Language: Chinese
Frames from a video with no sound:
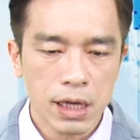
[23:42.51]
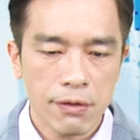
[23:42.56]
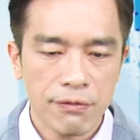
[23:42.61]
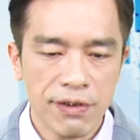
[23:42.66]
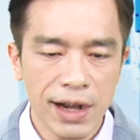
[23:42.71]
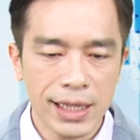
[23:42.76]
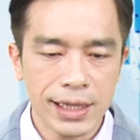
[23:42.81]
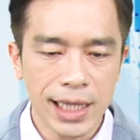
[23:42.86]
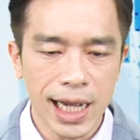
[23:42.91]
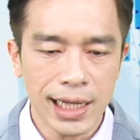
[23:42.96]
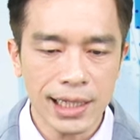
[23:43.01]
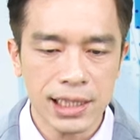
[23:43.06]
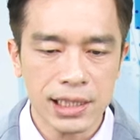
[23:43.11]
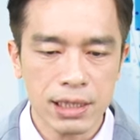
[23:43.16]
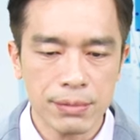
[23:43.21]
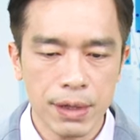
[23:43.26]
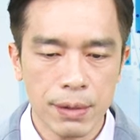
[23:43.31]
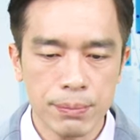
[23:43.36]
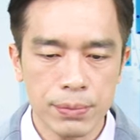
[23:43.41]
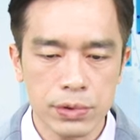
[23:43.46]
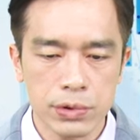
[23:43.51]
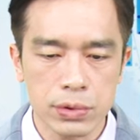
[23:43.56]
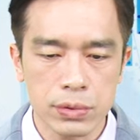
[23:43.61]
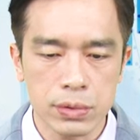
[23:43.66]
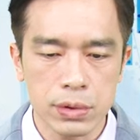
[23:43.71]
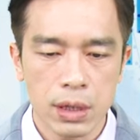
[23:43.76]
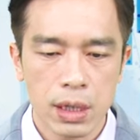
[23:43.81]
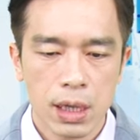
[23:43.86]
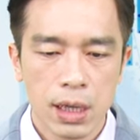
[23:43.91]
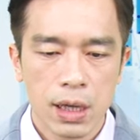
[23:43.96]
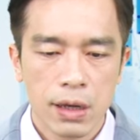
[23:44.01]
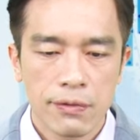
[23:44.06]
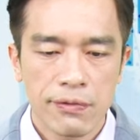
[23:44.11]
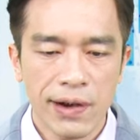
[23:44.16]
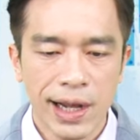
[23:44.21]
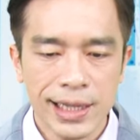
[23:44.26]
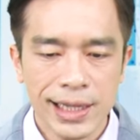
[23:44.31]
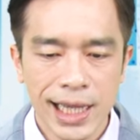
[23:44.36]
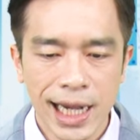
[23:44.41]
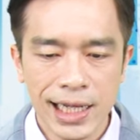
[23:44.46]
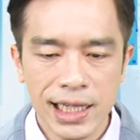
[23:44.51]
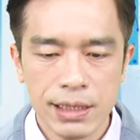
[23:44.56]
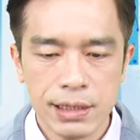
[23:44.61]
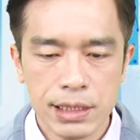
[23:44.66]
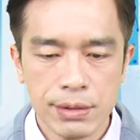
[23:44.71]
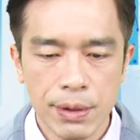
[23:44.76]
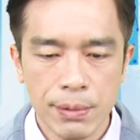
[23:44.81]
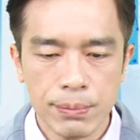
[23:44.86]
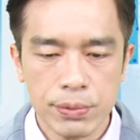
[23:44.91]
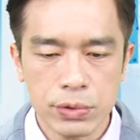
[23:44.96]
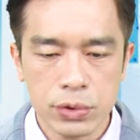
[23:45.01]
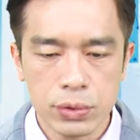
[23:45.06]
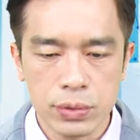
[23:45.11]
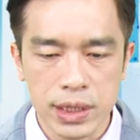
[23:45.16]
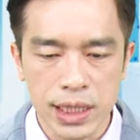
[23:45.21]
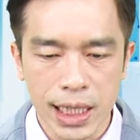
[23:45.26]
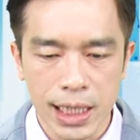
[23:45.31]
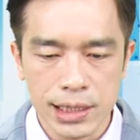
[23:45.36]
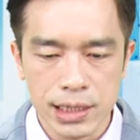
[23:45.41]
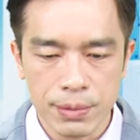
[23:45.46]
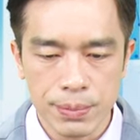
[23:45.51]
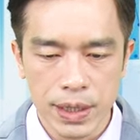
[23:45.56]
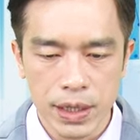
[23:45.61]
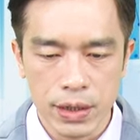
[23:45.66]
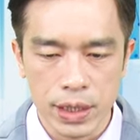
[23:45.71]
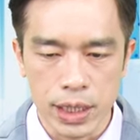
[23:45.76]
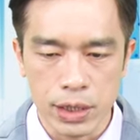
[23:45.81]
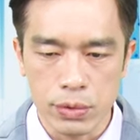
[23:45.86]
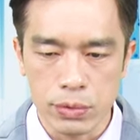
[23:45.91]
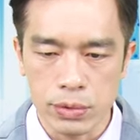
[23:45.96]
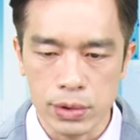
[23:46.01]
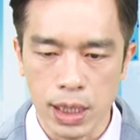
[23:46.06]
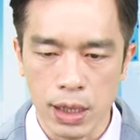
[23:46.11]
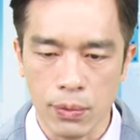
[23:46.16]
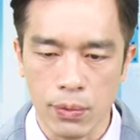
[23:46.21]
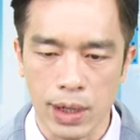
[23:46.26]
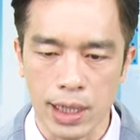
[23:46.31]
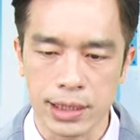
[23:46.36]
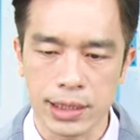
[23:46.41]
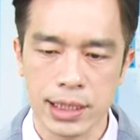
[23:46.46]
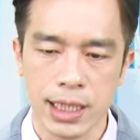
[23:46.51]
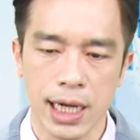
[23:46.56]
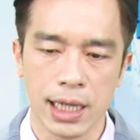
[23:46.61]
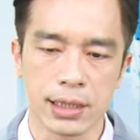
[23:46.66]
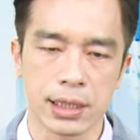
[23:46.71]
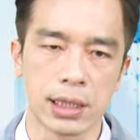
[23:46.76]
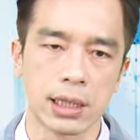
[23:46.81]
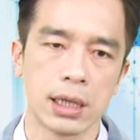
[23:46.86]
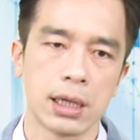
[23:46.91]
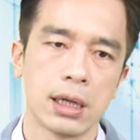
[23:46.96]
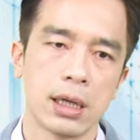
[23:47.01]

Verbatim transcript: 反弹你这边不出，反弹你这边不出，你看这边一路在往下跌，